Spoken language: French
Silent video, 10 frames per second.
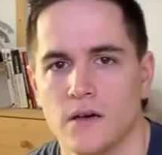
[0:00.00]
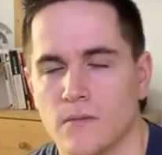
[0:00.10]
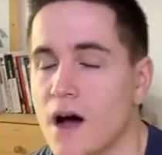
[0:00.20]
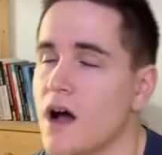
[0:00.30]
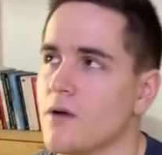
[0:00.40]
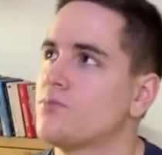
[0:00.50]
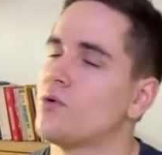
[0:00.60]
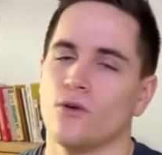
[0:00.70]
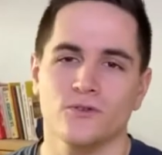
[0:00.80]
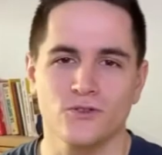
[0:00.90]
Ah, pour
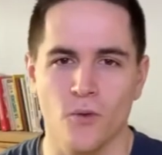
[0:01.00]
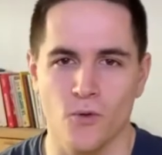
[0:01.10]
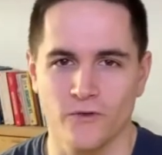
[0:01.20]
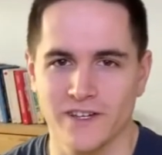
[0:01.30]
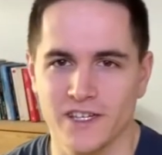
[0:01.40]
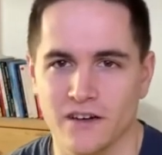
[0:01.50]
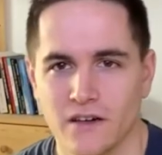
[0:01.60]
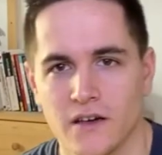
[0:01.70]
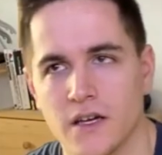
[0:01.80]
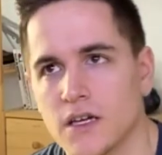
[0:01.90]
l'ensemble, on va dire.
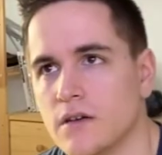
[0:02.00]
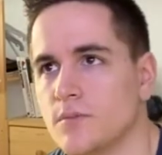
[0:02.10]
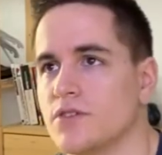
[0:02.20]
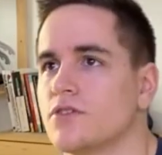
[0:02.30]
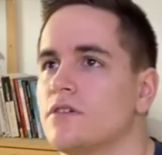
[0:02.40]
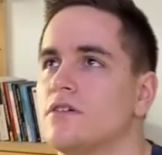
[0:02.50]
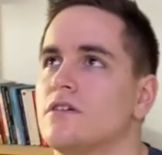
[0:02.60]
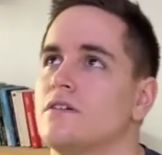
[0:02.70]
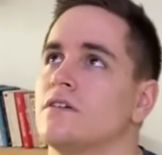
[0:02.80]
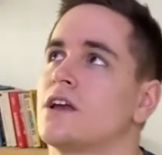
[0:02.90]
Parce
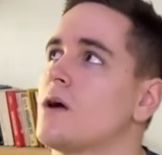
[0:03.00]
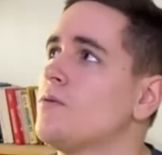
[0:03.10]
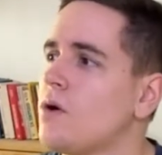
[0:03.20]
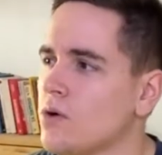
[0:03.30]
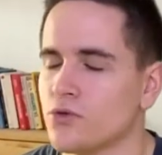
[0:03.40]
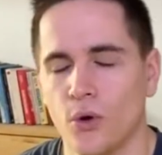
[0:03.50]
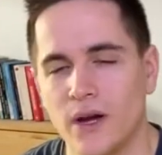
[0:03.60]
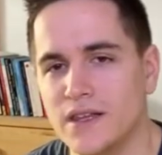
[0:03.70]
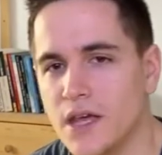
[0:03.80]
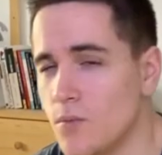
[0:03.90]
que clairement, entre
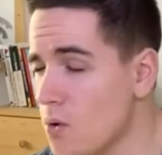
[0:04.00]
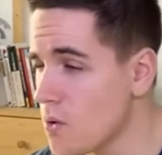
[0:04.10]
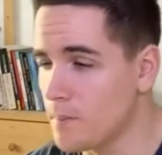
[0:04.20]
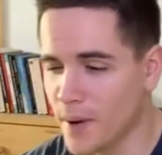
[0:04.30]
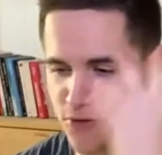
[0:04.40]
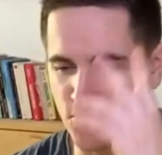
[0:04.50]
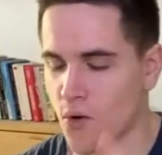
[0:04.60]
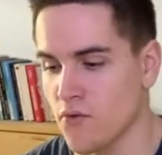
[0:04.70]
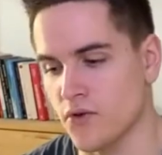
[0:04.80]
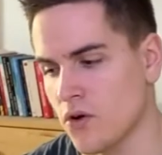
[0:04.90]
les démos partout en
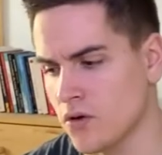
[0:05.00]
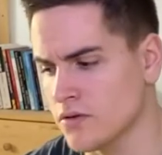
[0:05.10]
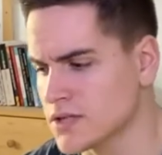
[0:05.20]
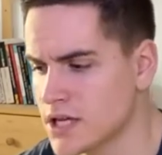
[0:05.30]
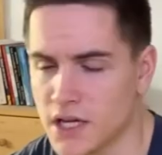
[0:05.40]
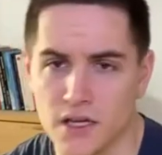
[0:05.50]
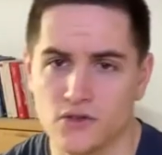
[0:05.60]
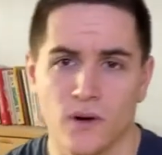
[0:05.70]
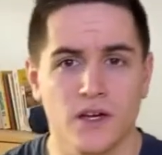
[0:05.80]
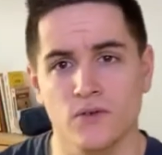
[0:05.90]
France, les
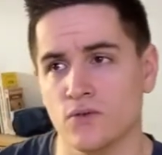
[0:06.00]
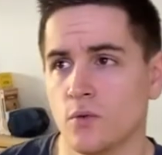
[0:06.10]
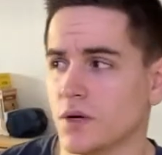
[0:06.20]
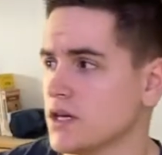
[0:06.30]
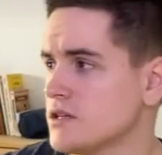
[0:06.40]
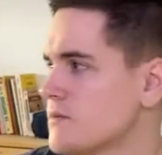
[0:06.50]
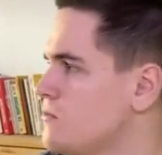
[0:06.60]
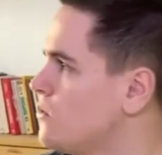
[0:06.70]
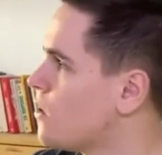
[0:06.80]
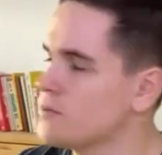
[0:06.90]
soirées d'entreprise, même
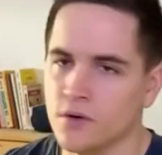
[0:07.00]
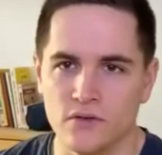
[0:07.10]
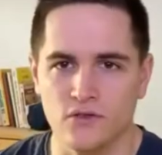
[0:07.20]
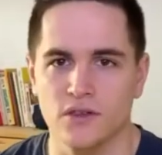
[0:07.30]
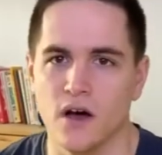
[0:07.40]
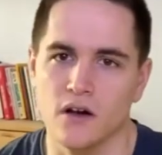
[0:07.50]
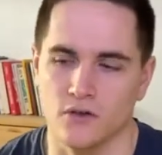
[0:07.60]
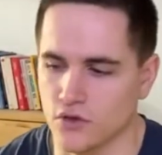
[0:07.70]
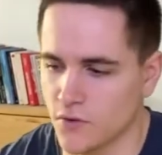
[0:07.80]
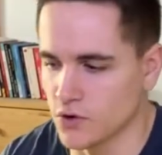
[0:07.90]
l'ambiance que t'as quand
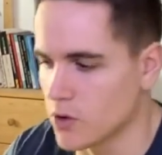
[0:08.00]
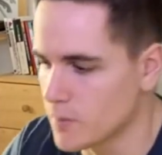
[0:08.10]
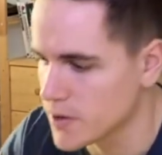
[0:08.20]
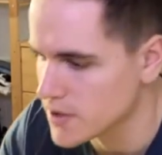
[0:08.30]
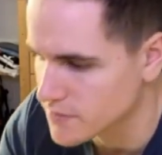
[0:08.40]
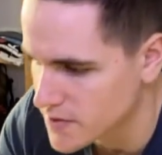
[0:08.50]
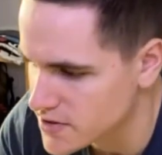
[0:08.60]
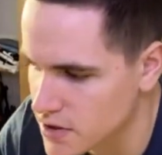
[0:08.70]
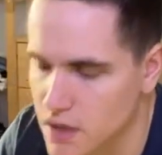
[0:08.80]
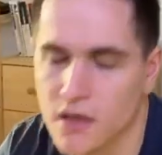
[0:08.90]
tu vas au trampoline, enfin
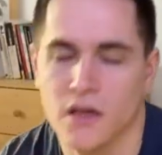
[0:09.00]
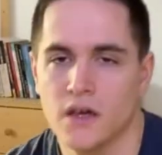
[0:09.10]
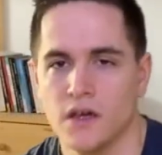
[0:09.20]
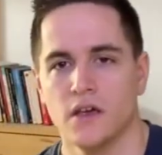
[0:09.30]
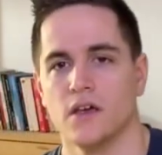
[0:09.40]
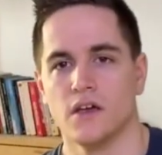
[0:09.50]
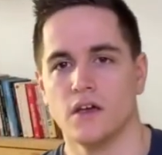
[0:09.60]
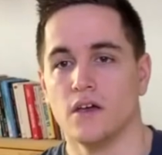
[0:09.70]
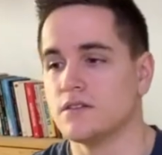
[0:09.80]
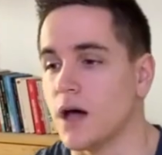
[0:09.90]
c'est
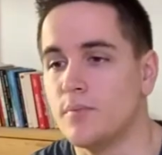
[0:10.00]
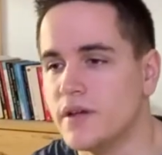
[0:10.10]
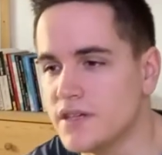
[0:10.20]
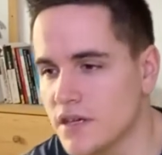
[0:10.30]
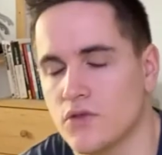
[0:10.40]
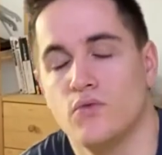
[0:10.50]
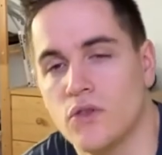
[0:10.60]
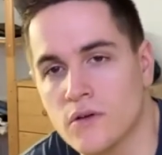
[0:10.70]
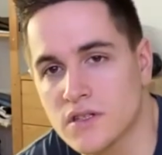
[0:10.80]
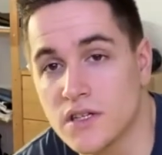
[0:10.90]
c'est un plaisir tout le
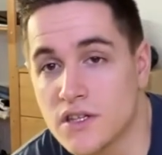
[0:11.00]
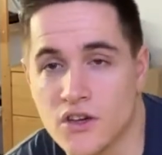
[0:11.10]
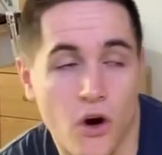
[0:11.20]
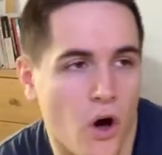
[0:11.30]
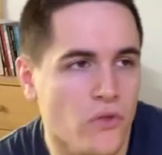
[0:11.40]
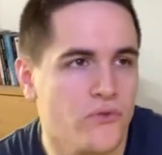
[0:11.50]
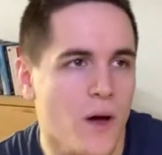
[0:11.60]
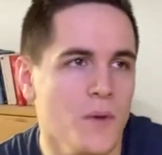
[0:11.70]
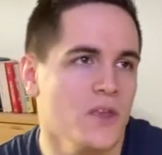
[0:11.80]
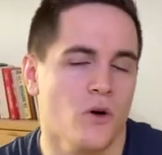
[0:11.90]
temps. C'est une grande
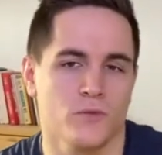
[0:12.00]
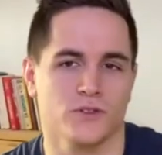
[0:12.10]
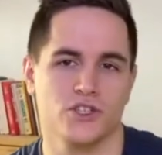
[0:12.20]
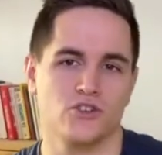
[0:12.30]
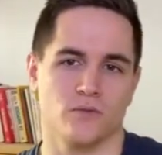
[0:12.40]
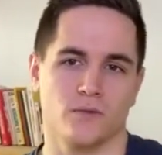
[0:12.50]
famille, Normandie Jump.